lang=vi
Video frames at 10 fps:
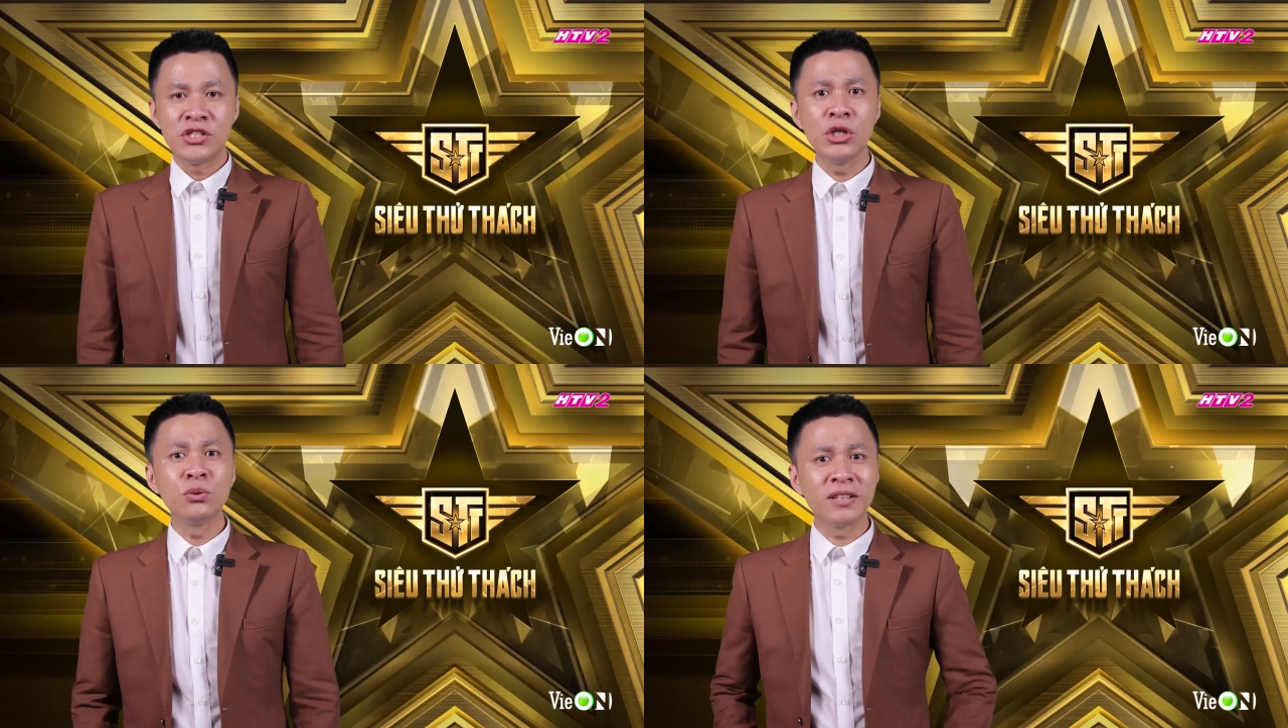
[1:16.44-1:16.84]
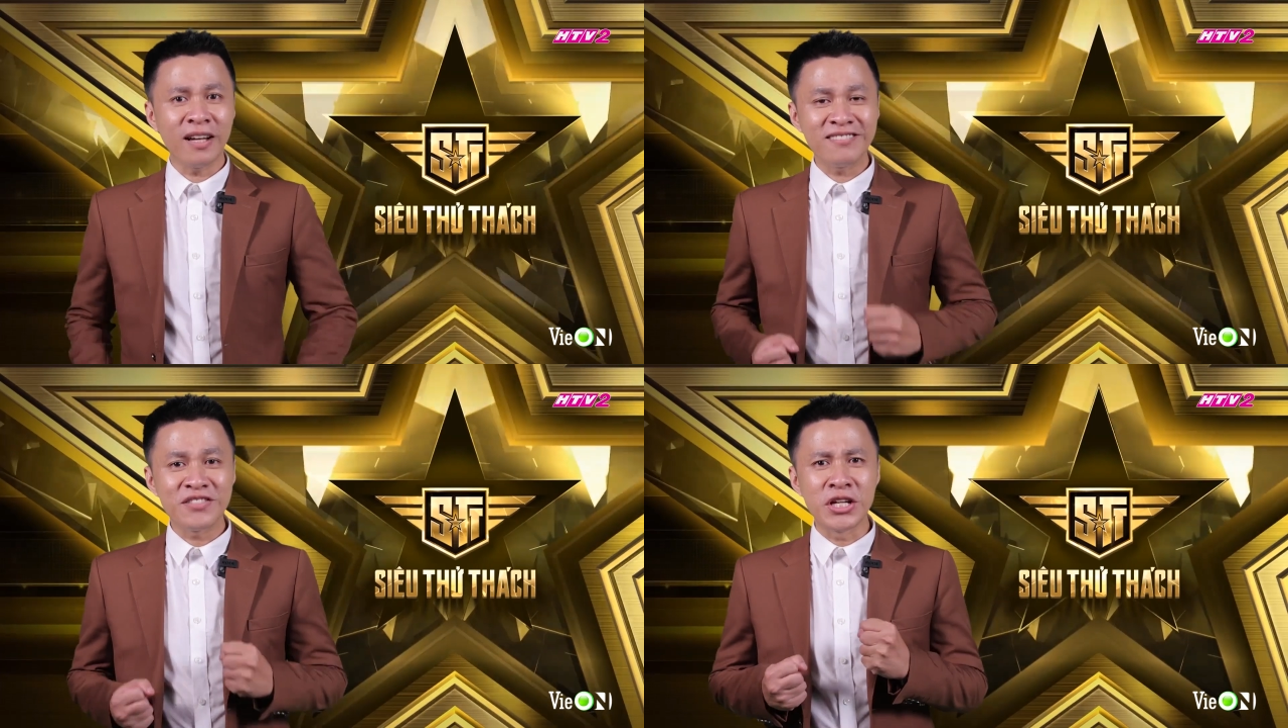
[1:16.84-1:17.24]
Siêu thử
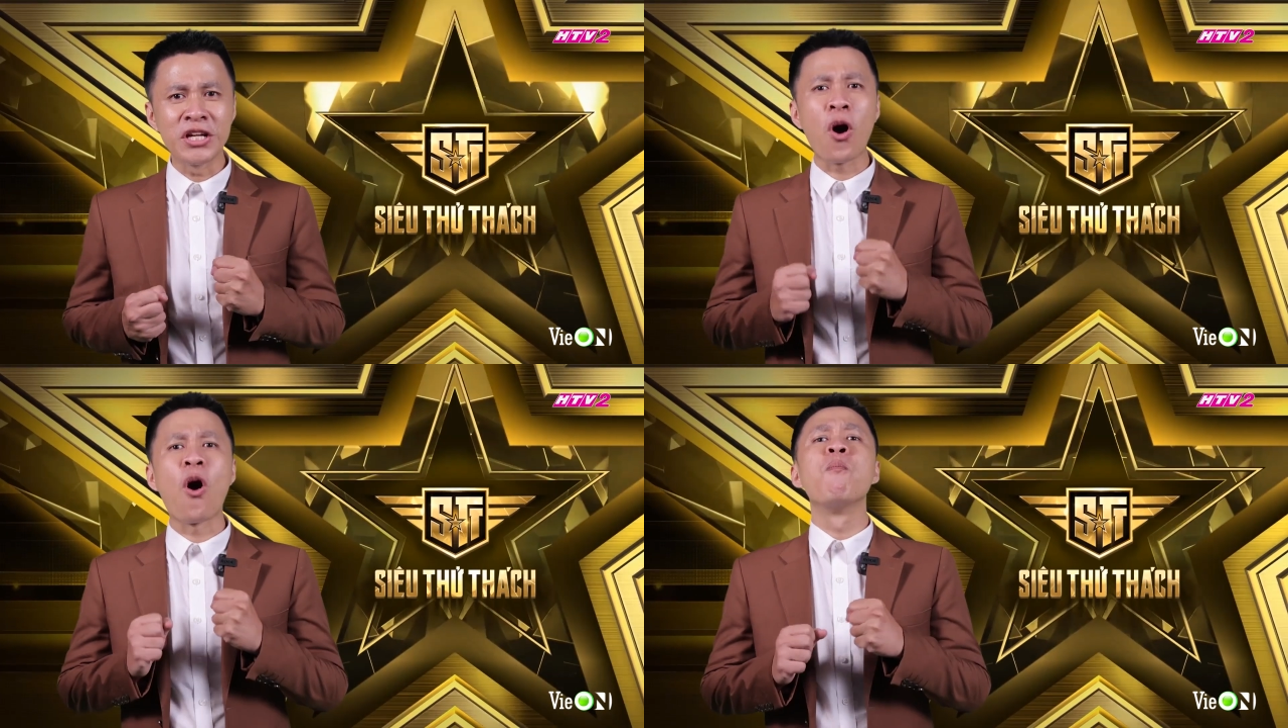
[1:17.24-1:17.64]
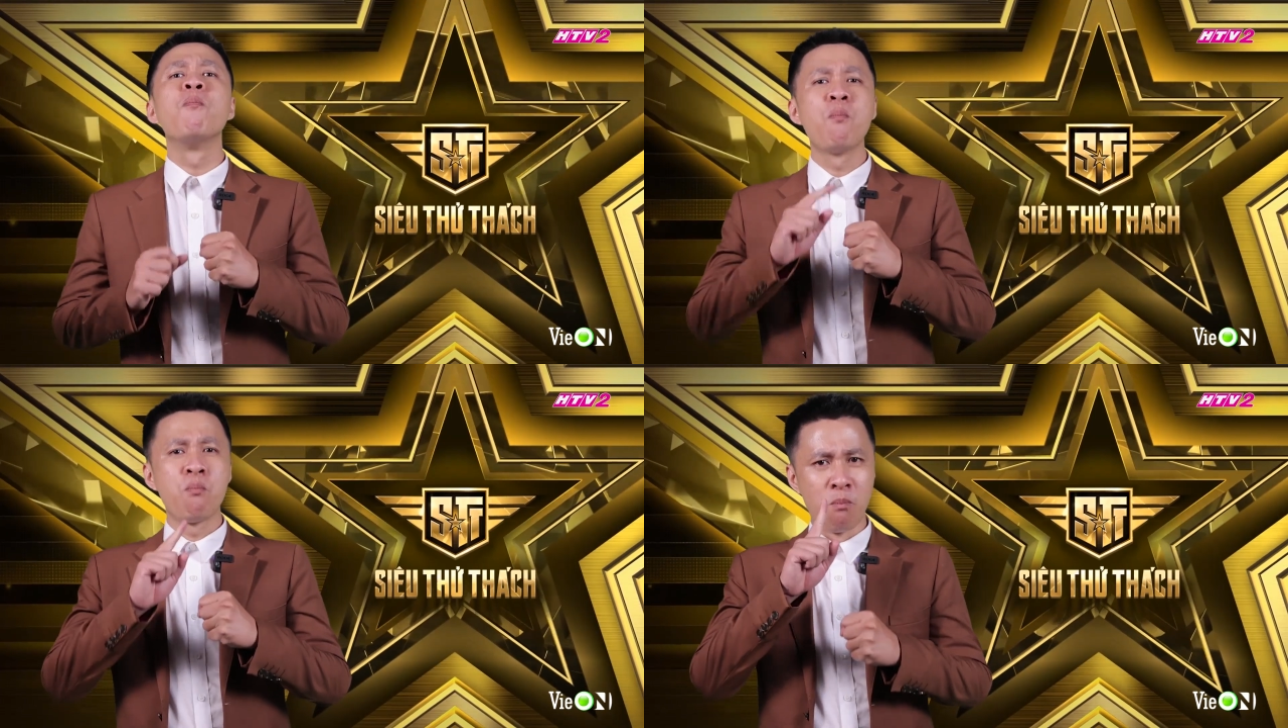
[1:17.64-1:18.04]
thách chỉ còn
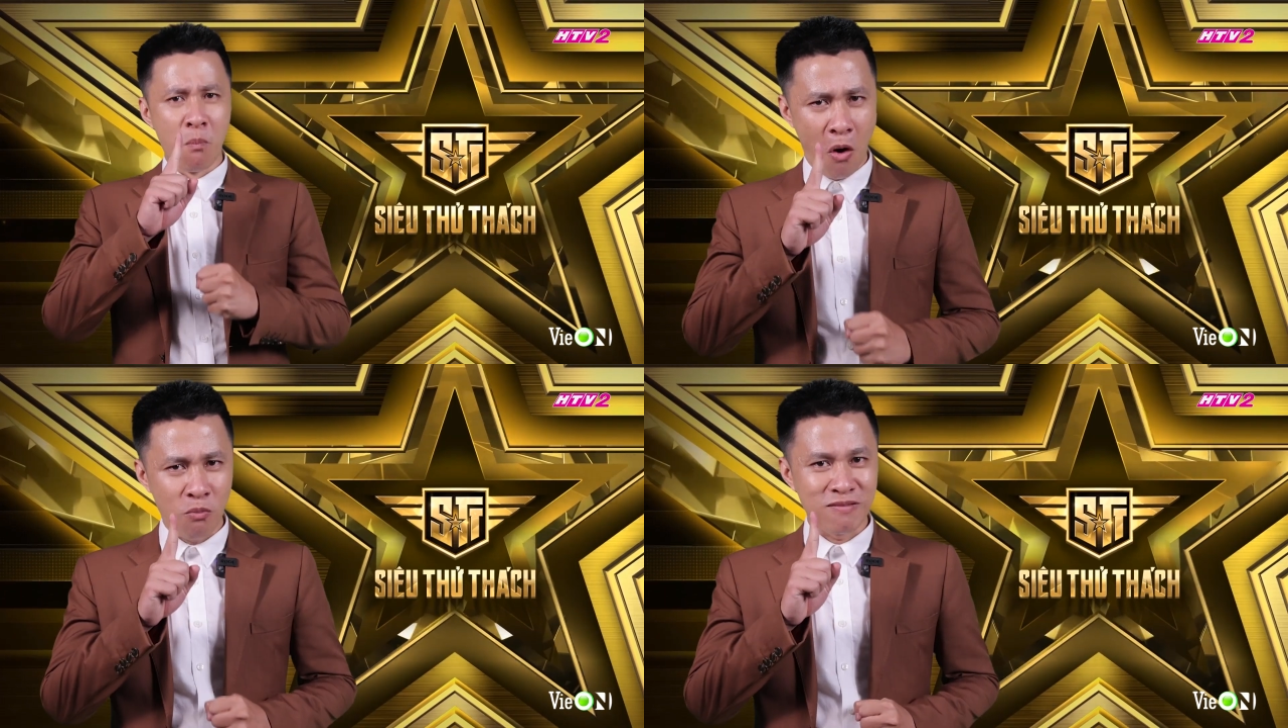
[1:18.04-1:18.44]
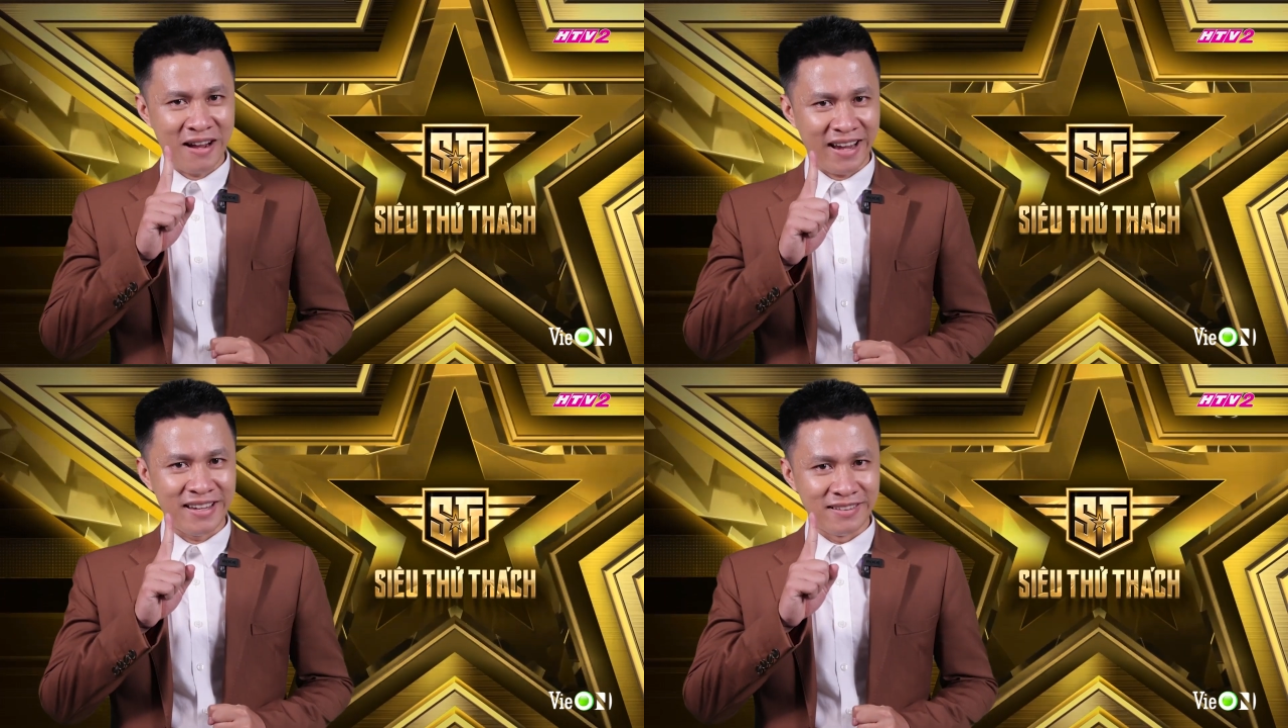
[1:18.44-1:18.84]
1
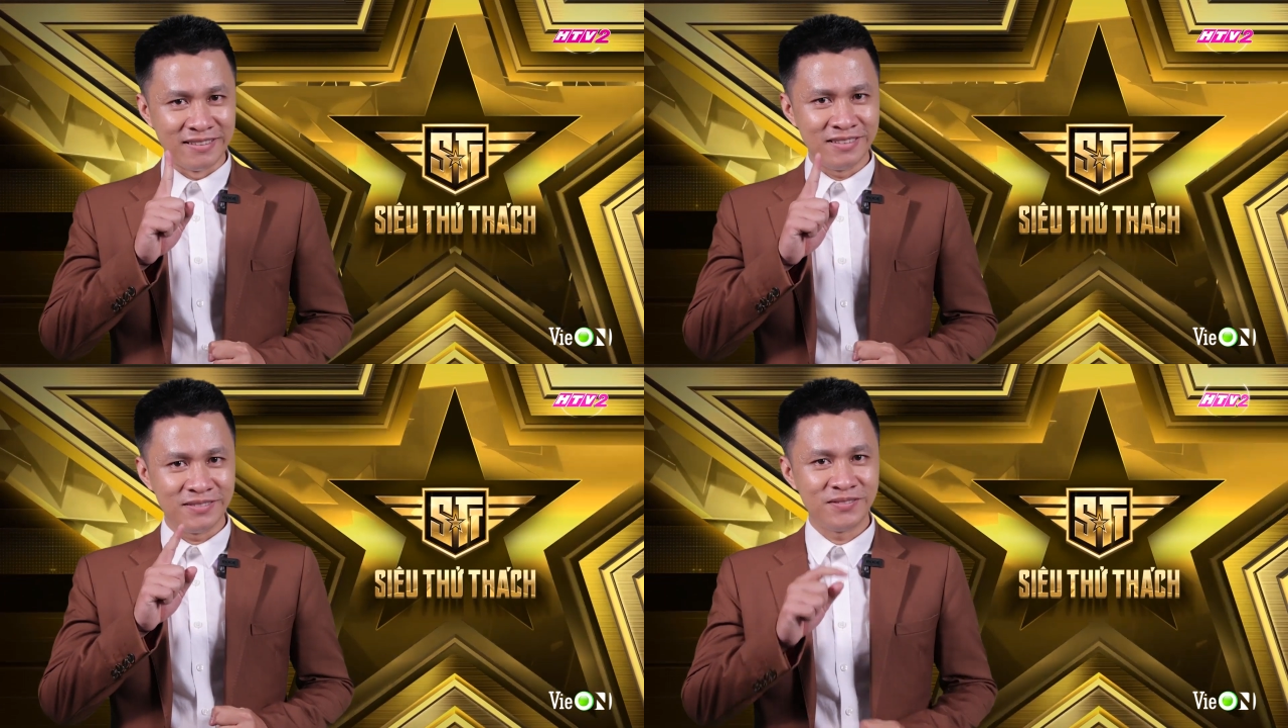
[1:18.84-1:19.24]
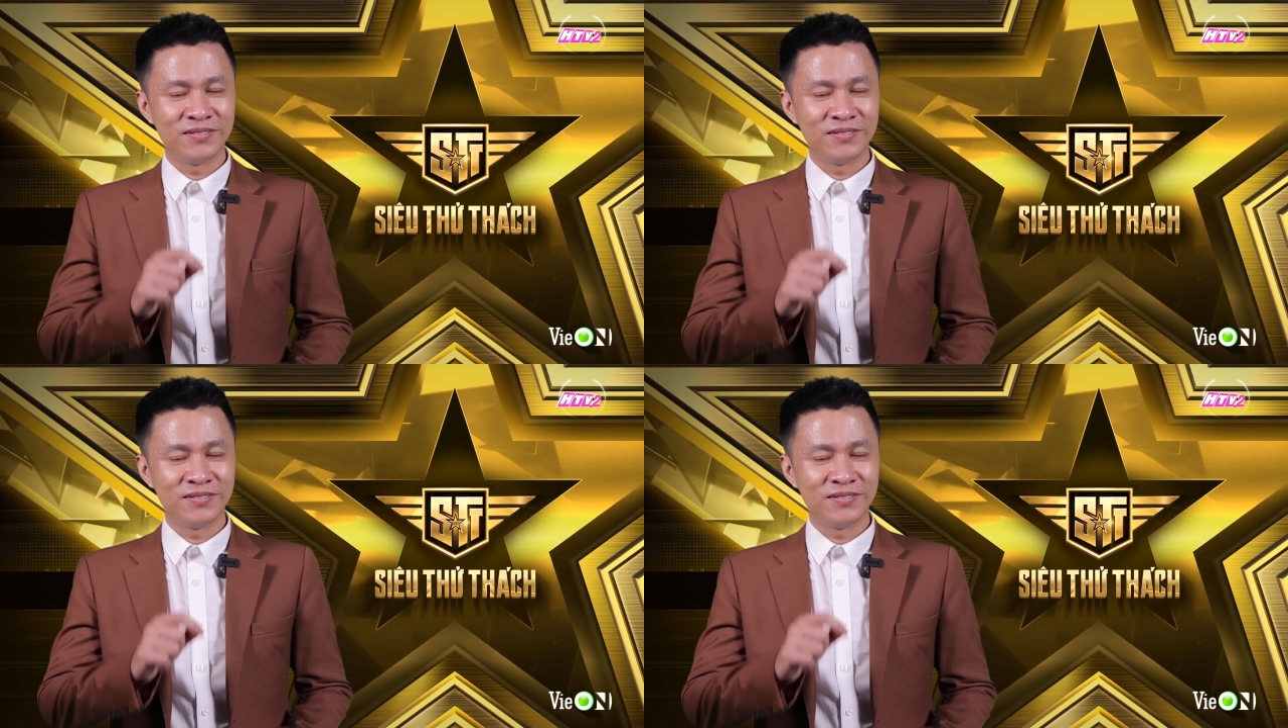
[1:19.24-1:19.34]
ngày nữa.